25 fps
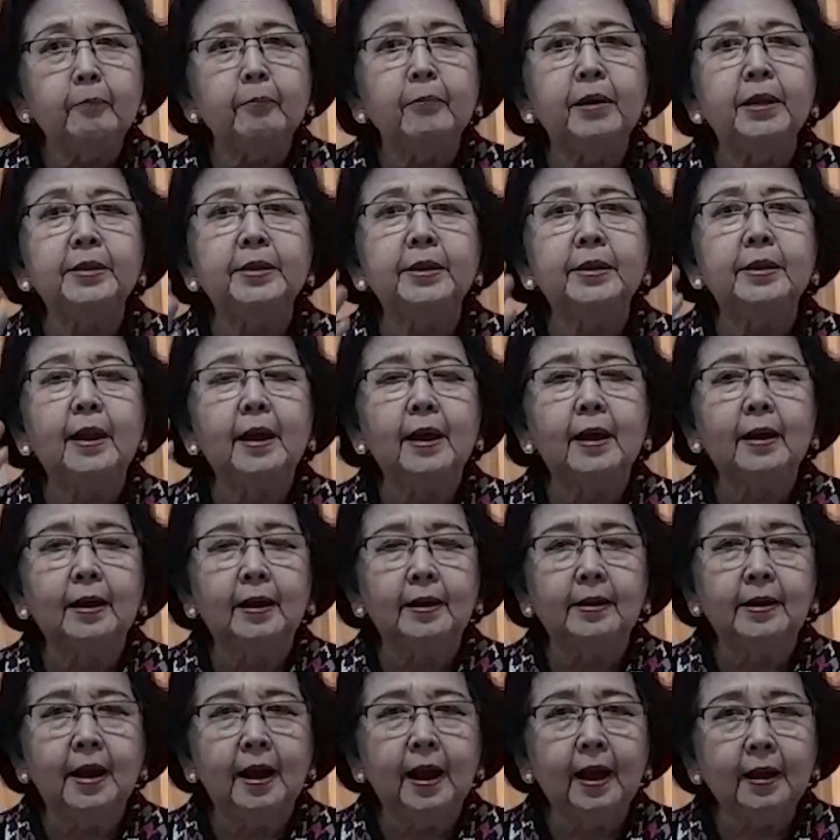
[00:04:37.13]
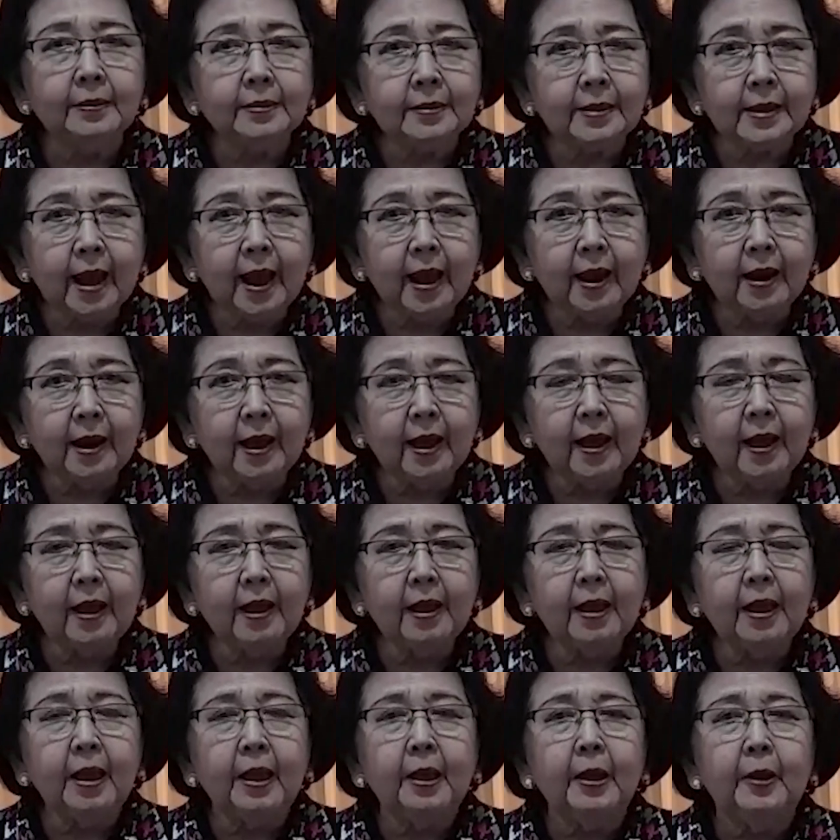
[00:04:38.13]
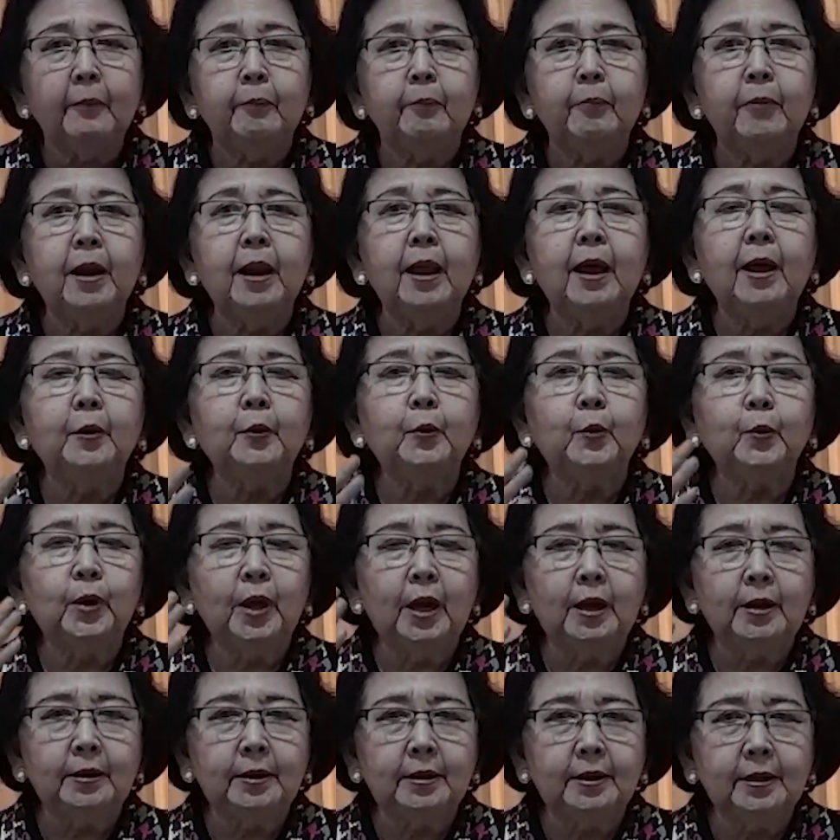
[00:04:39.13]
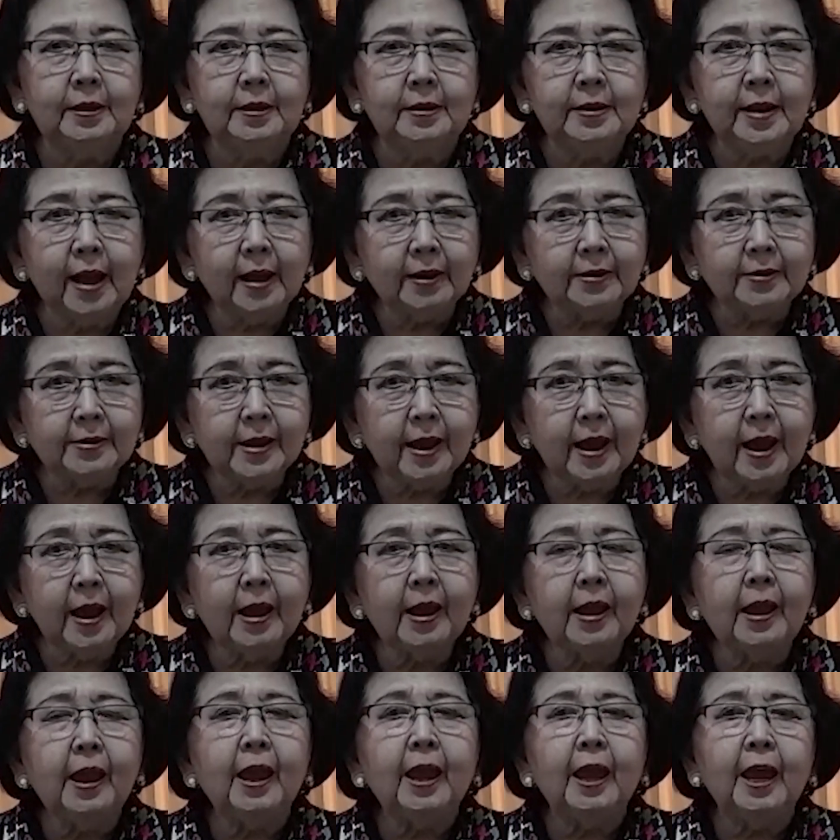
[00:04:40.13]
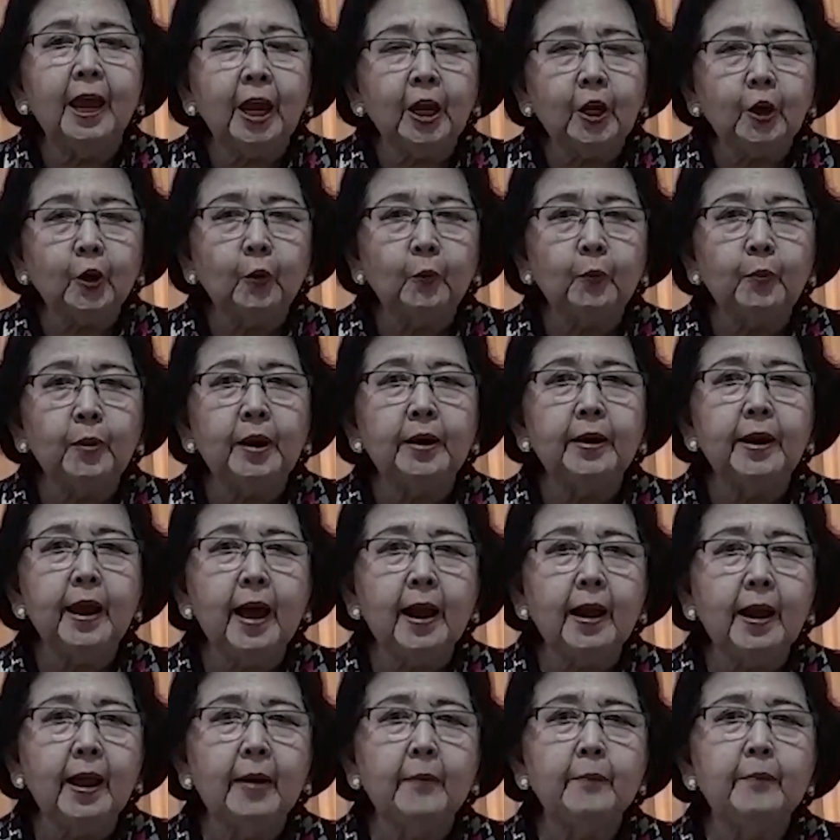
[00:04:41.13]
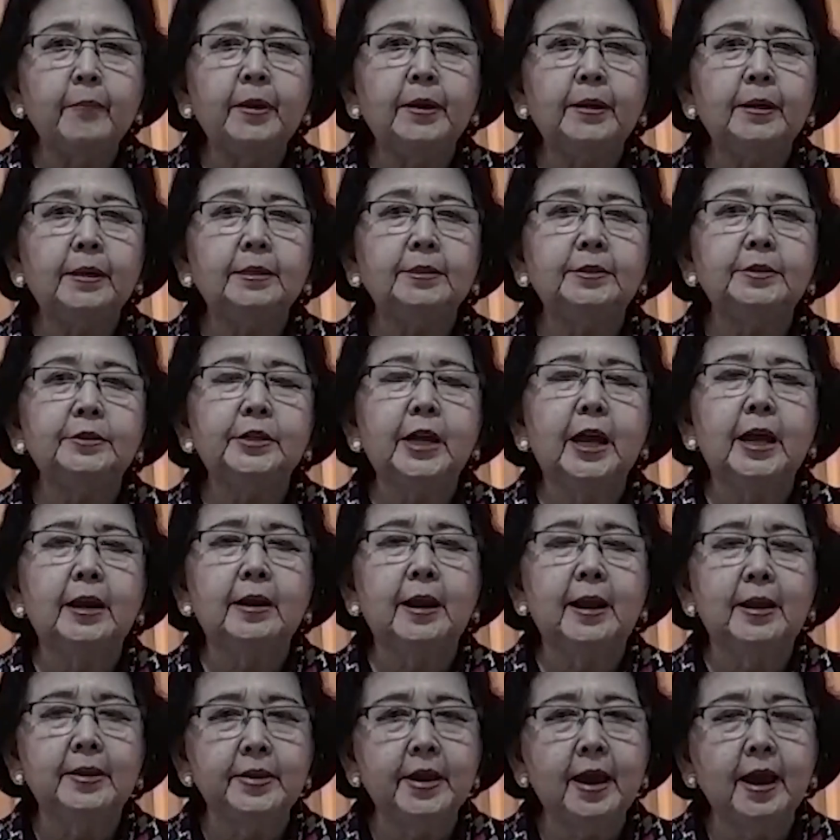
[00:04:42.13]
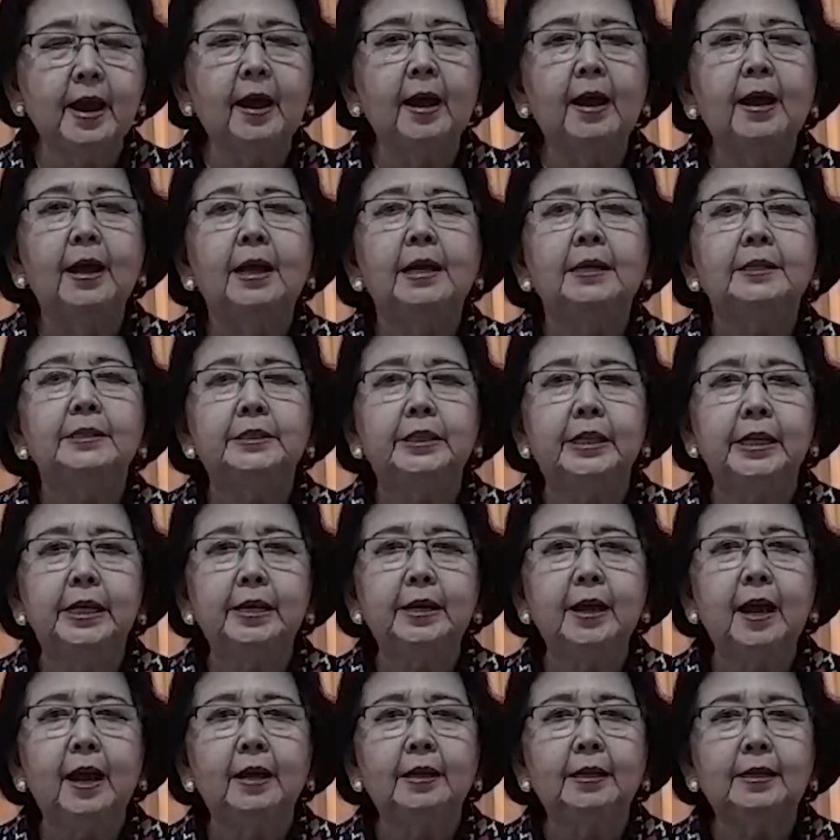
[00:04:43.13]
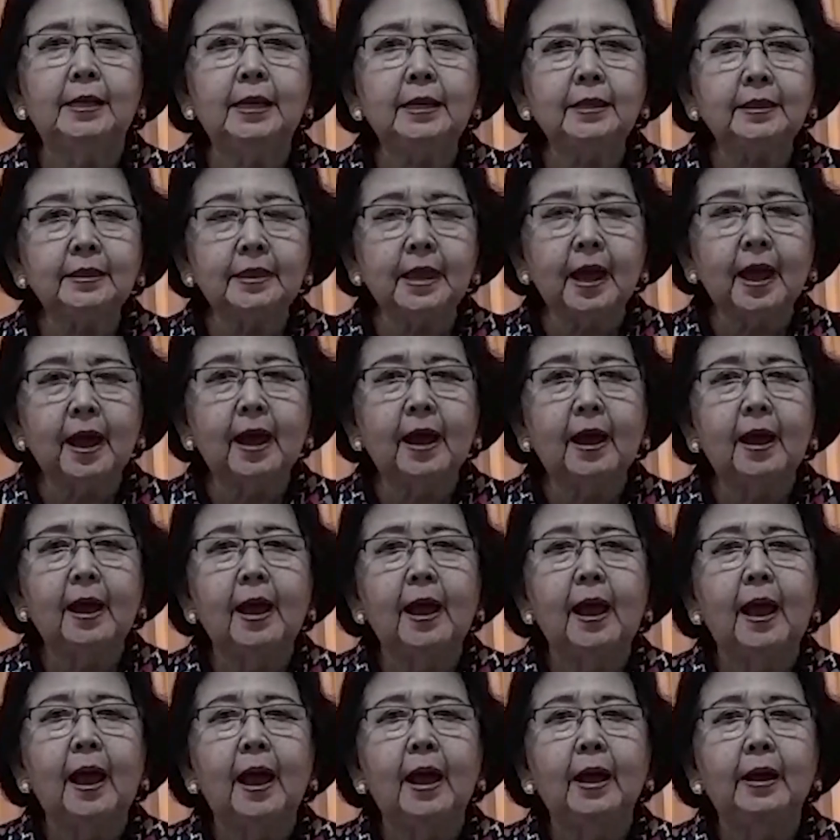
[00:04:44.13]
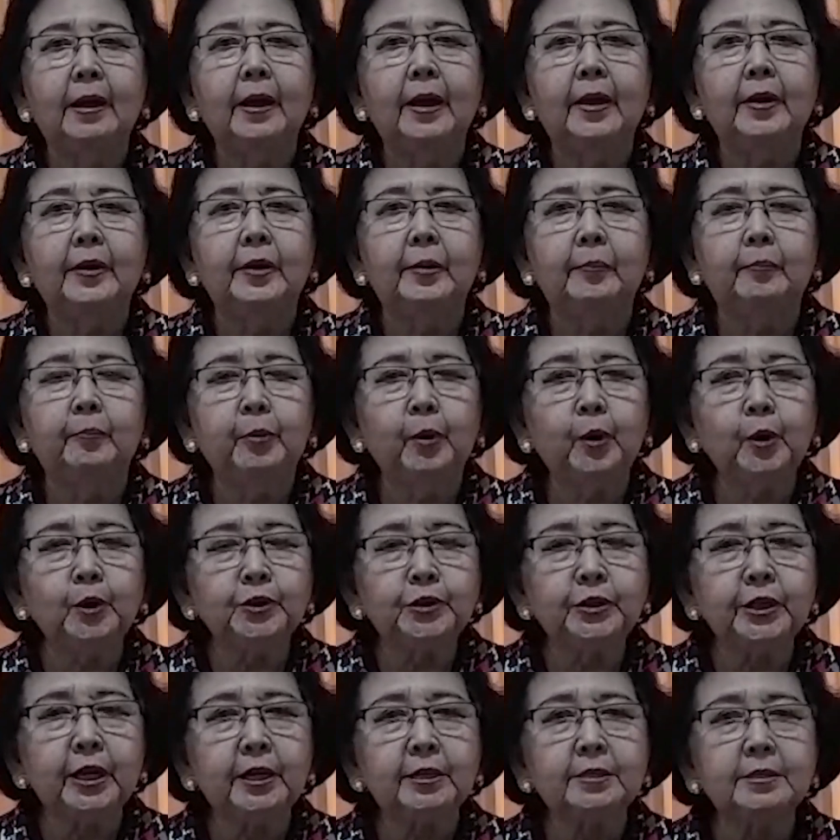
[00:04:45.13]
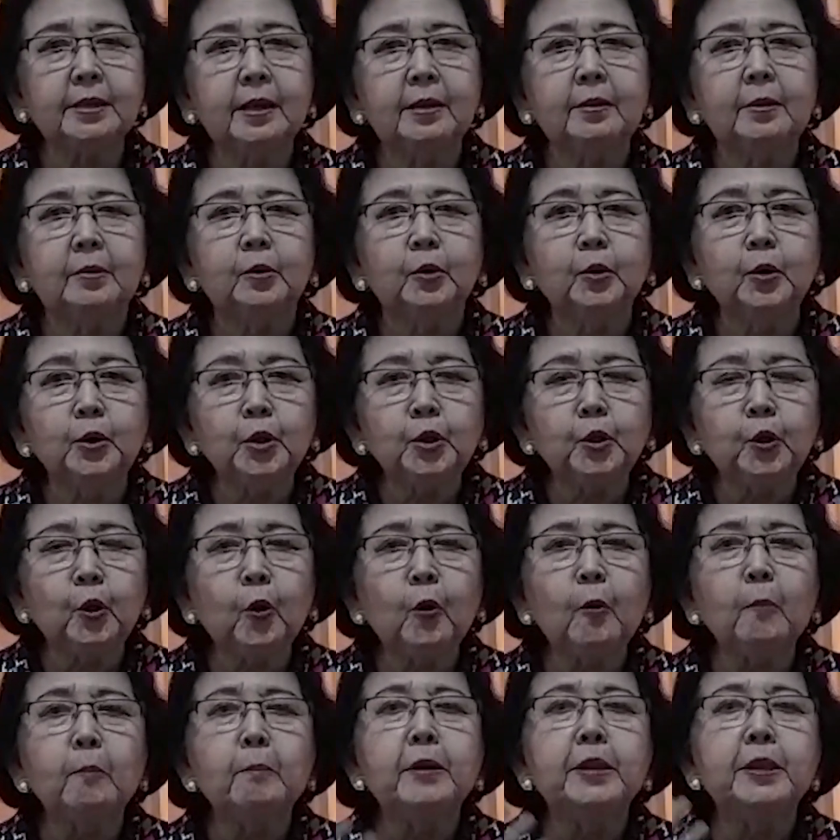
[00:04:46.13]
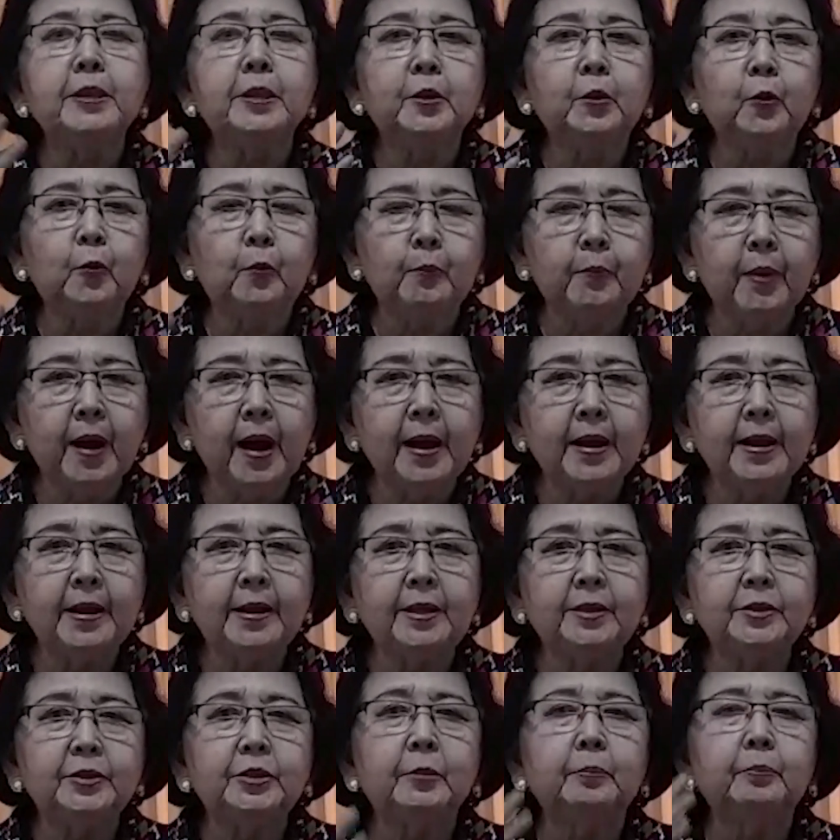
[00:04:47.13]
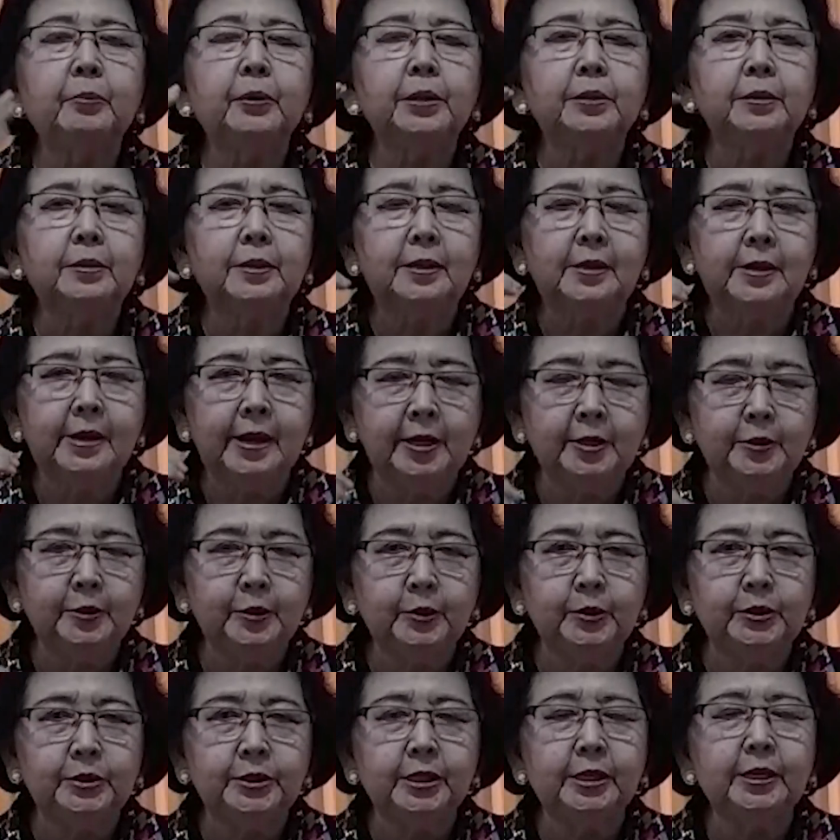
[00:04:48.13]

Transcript: menyenangkan hati Allah, melakukan gandaknya hidup dalam rencananya, sehingga kita akan diproses untuk menyerupai seperti Yesus.